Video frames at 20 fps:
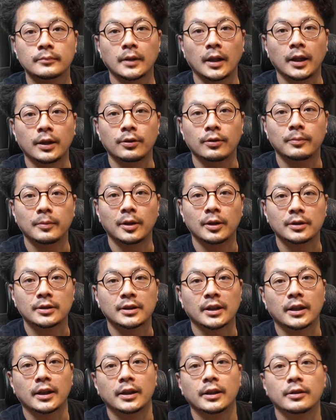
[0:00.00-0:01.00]
はいどうも
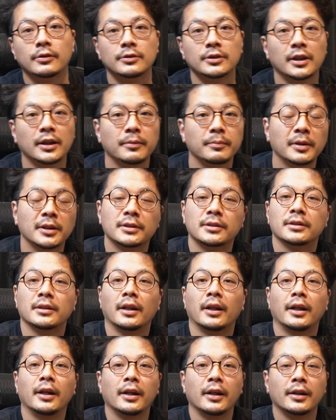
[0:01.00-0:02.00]
酒井でございます
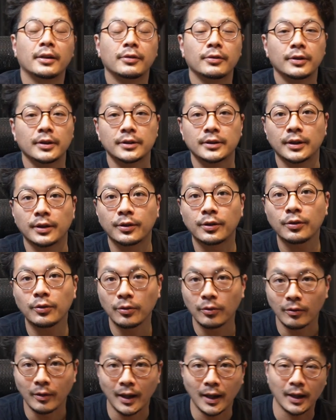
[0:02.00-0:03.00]
えー、っとですね
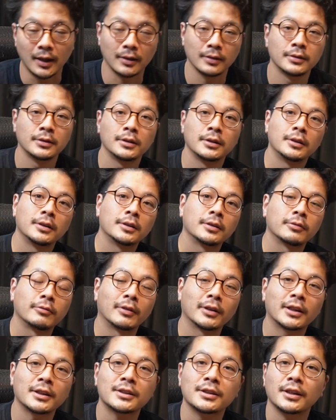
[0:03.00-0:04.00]
今日は
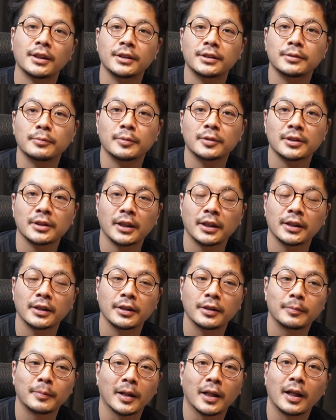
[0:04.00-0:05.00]
私がいつも使っ
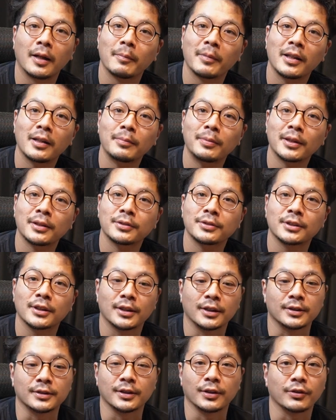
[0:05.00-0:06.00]
てる、まあ、カメラバッグじゃ
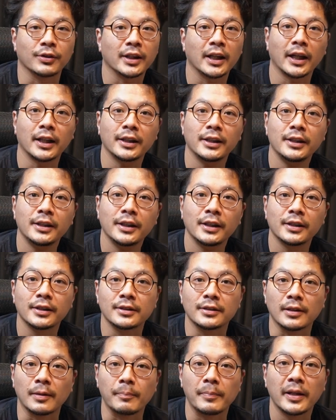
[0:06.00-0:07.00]
ないですけどキャリーでで
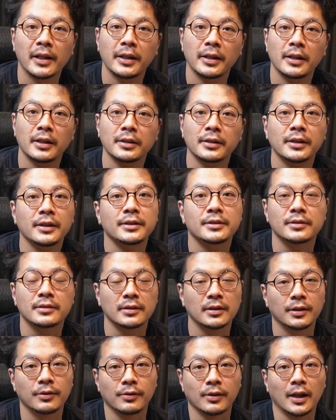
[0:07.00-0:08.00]
すねペリカンケースっ
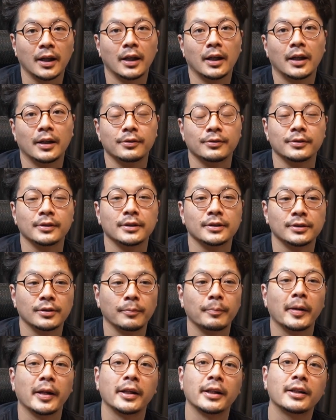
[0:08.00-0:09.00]
てのがあるんです
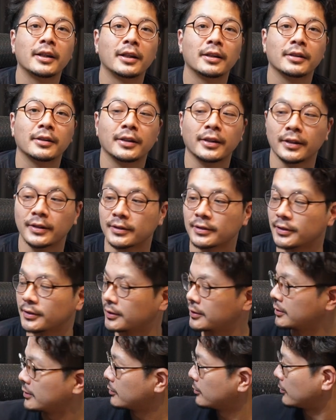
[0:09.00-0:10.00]
よペリカンケース
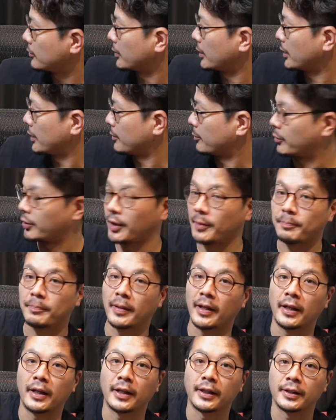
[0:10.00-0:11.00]
ここら辺にもねいっ
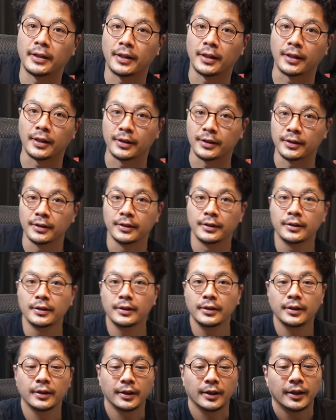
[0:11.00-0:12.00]
ぱい入ってたり、
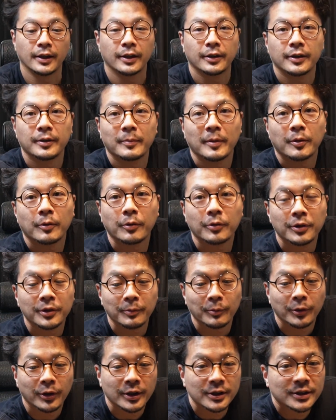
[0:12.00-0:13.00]
えー、今ここ
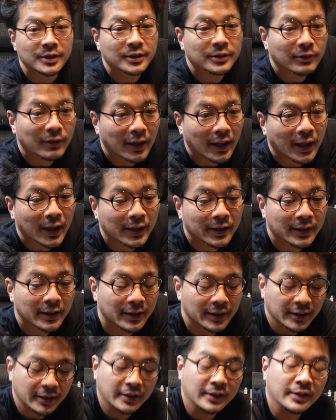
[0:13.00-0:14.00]
にもね実はあったり